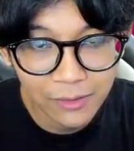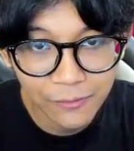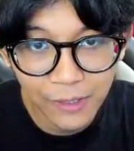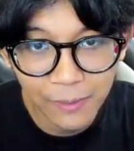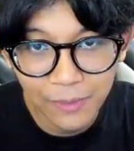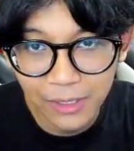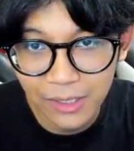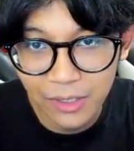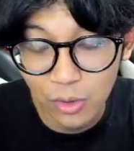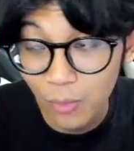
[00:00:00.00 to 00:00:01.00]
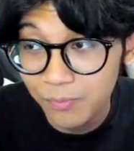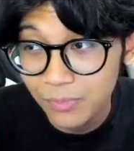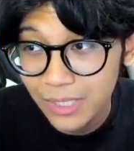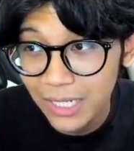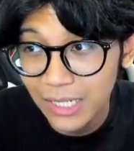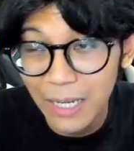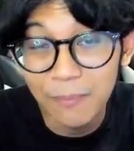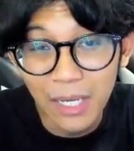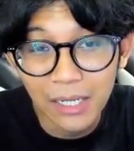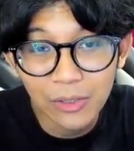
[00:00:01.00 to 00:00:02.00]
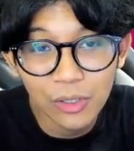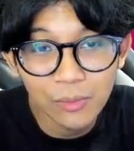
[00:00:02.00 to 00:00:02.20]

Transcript: Frame rate-nya drop dari gamenya gitu ya,